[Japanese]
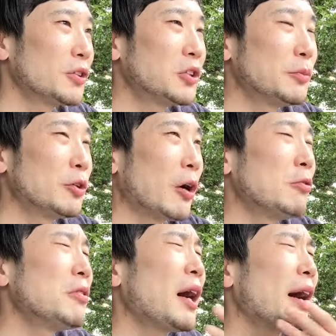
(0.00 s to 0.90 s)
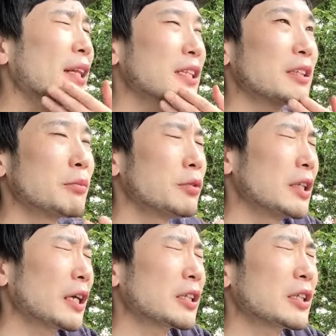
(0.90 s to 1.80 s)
雲がうわーって言ってもうなんか